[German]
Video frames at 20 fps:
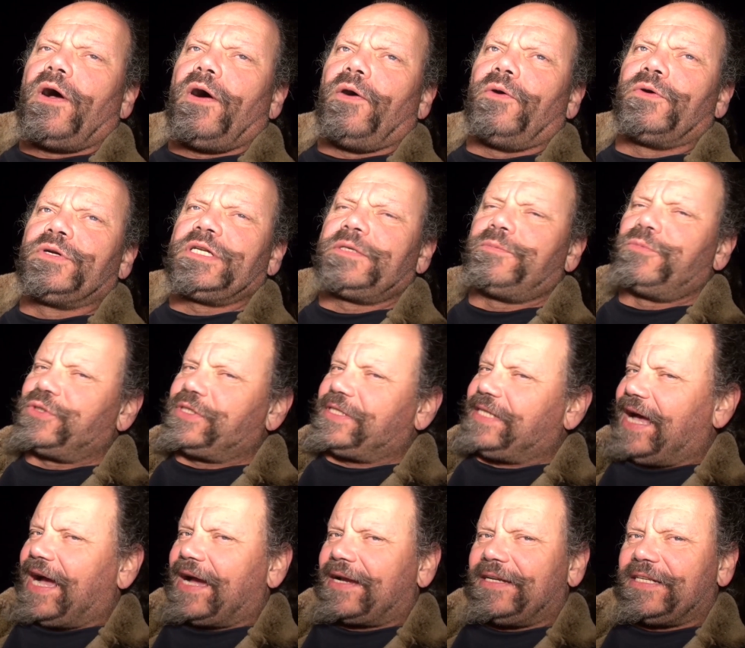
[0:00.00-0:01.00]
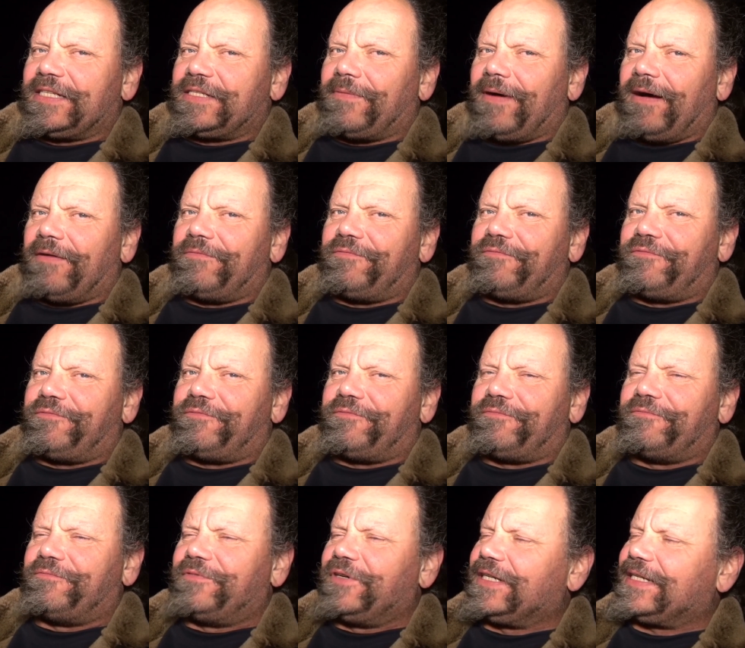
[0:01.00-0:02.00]
Und ich muss sagen, es war
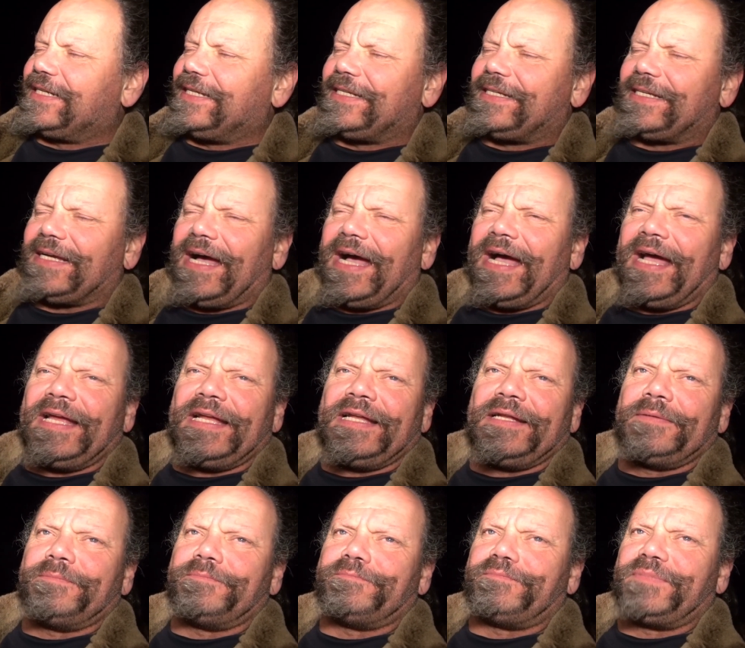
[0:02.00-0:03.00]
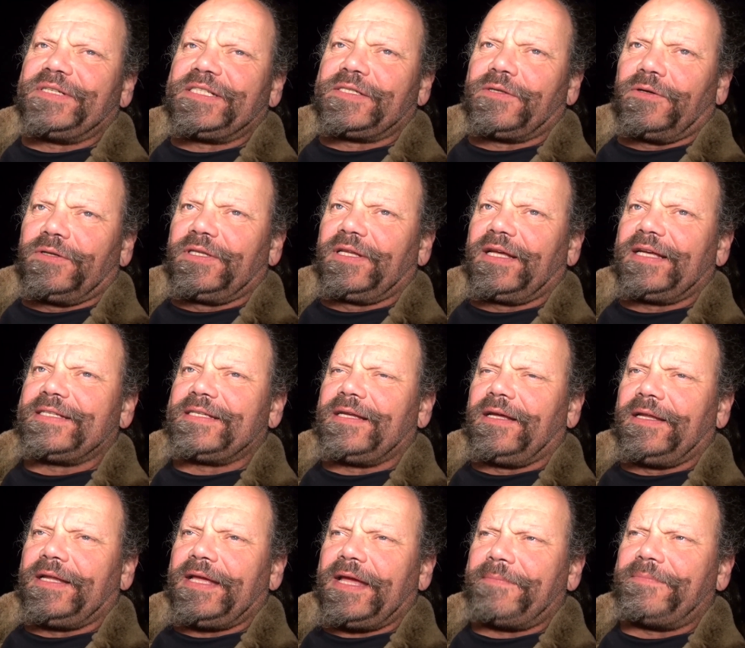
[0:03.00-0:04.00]
wirklich ein besonderes
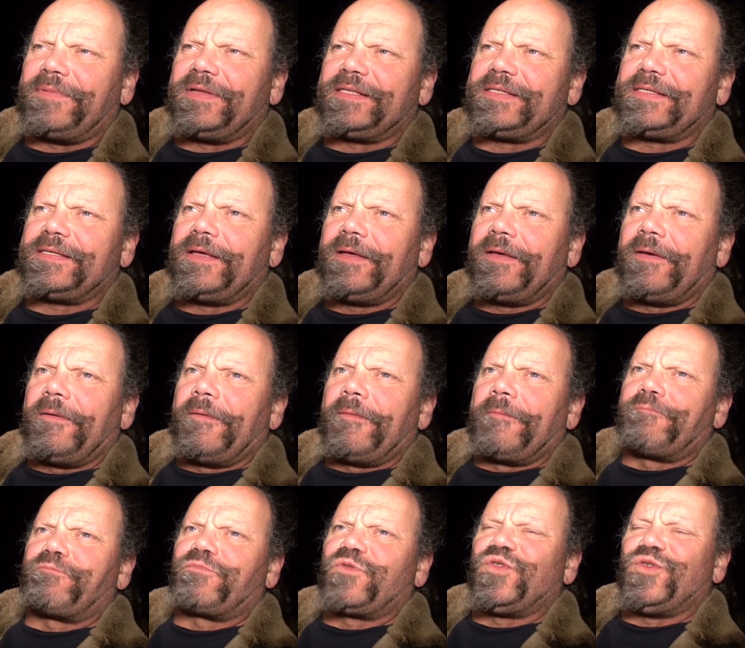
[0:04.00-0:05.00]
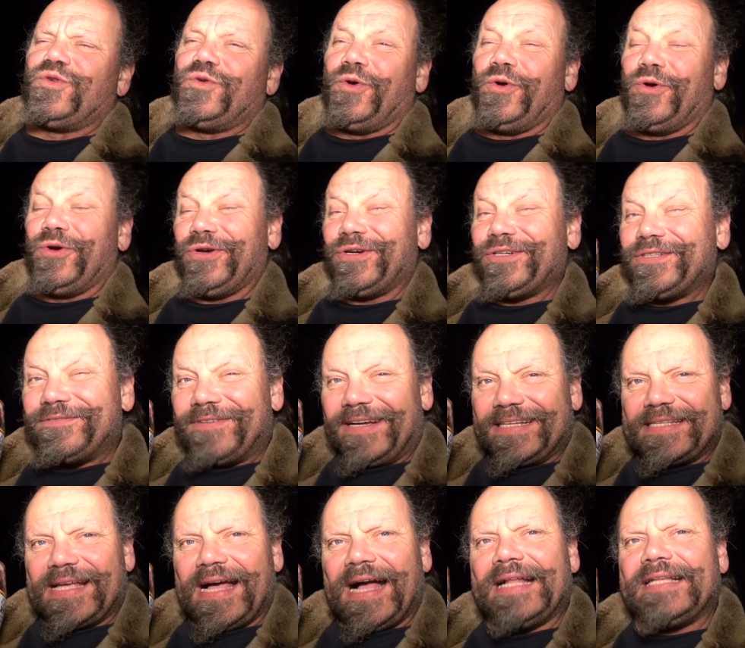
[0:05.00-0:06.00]
Erlebnis, zu hören,
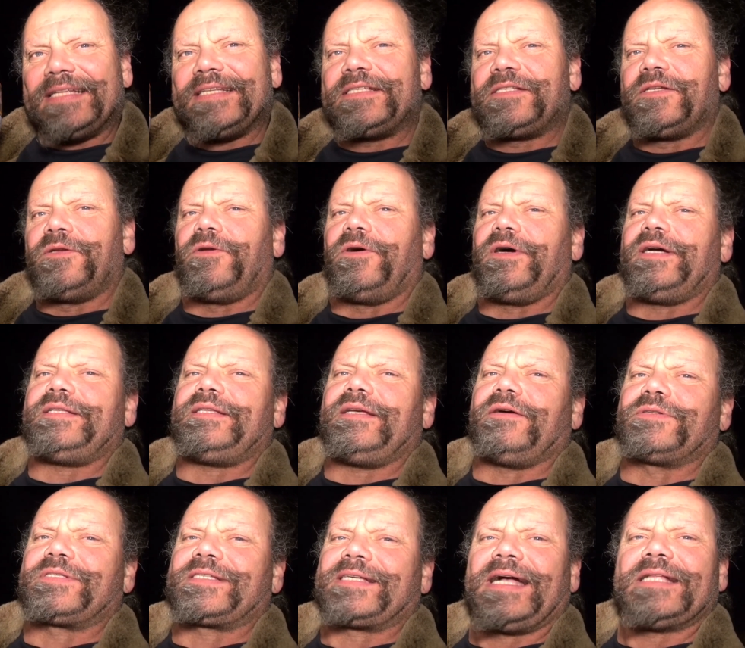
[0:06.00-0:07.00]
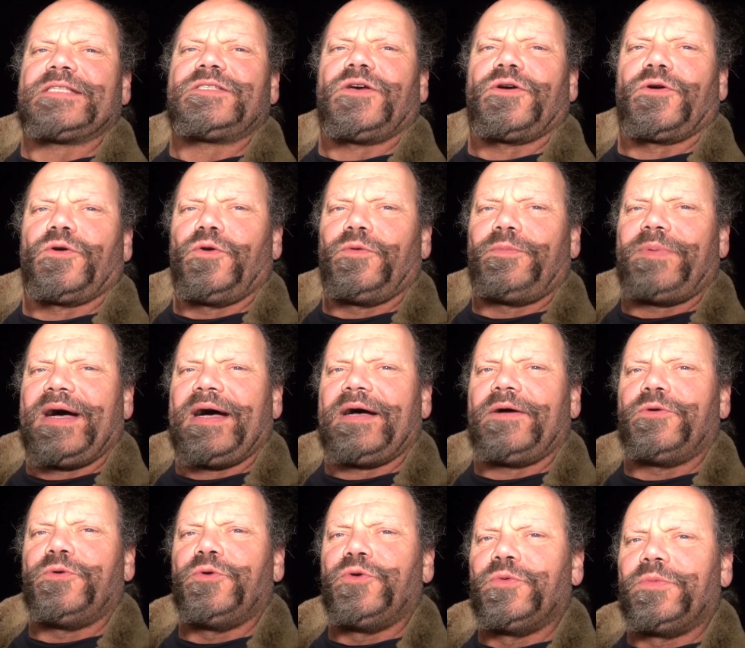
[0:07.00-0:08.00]
was all diese Leute aus ganz Europa
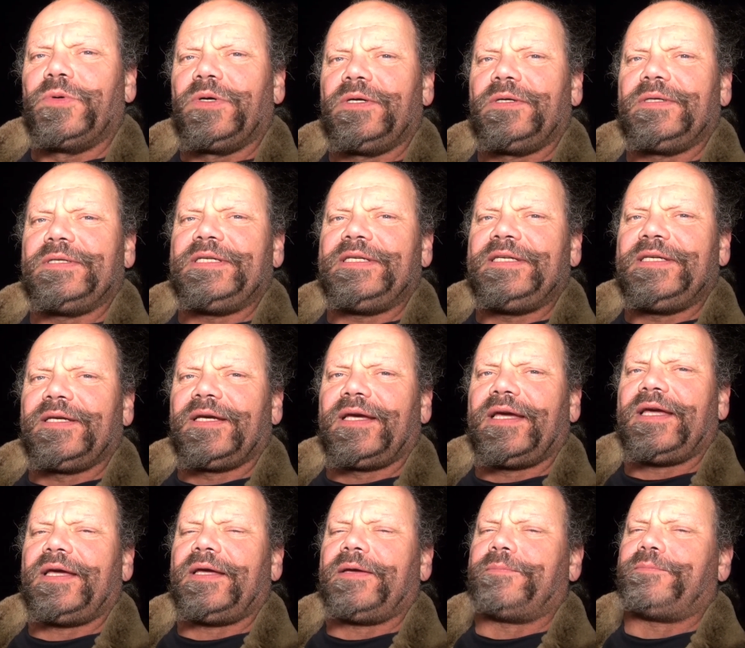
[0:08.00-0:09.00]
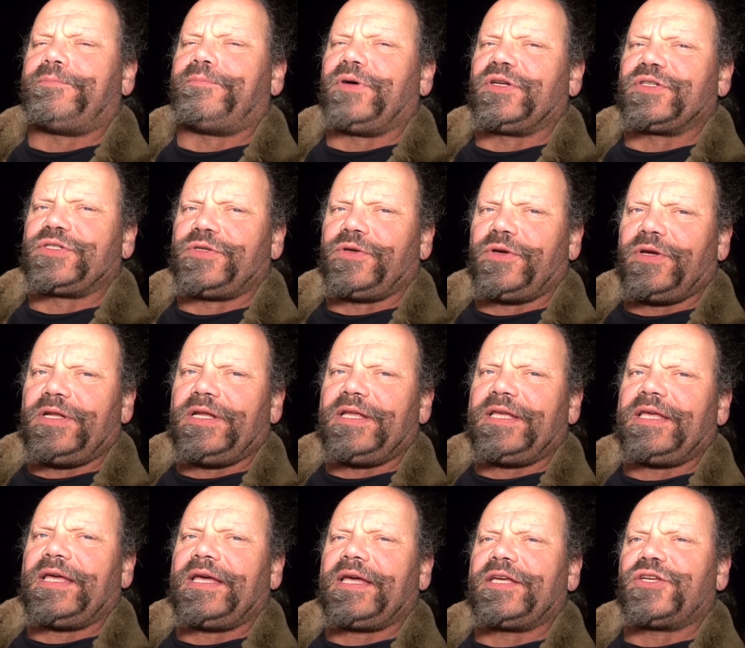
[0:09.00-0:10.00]
über ihre
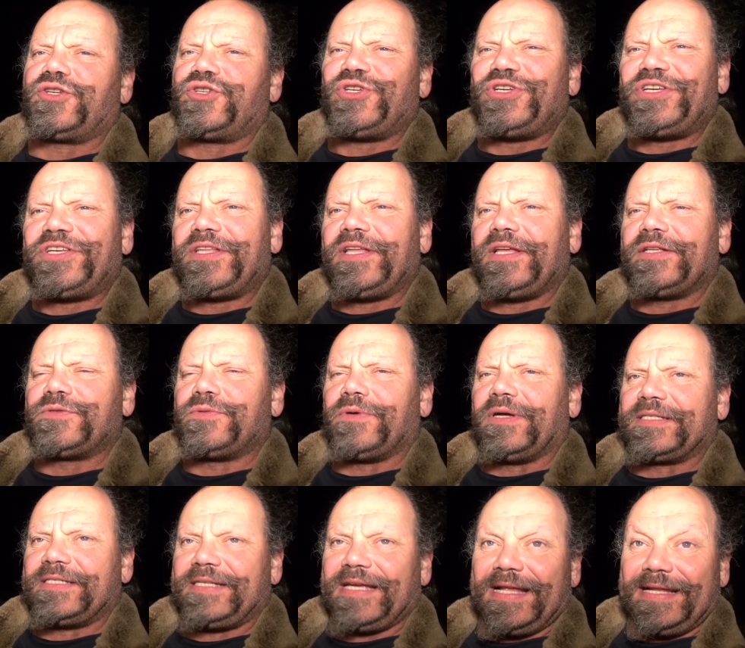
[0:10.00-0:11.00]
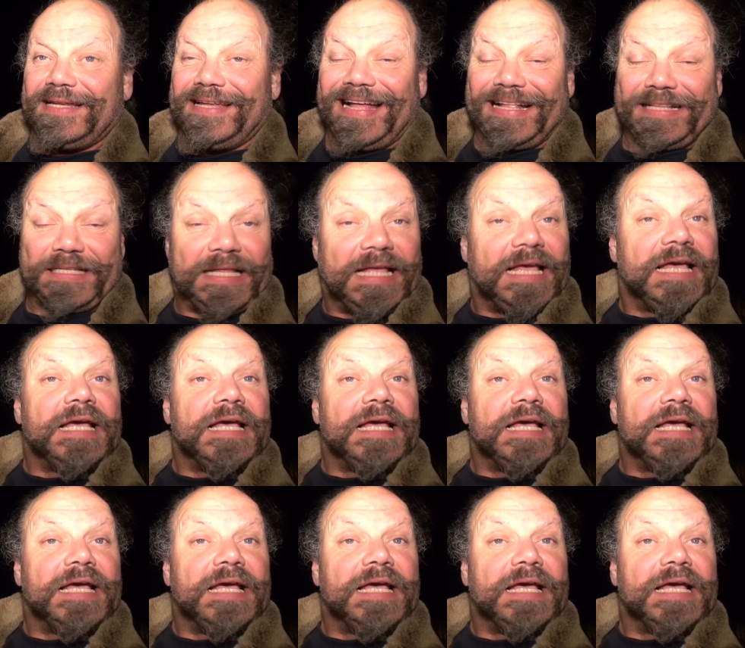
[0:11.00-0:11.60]
persönliche Geschichte zu erzählen hatten.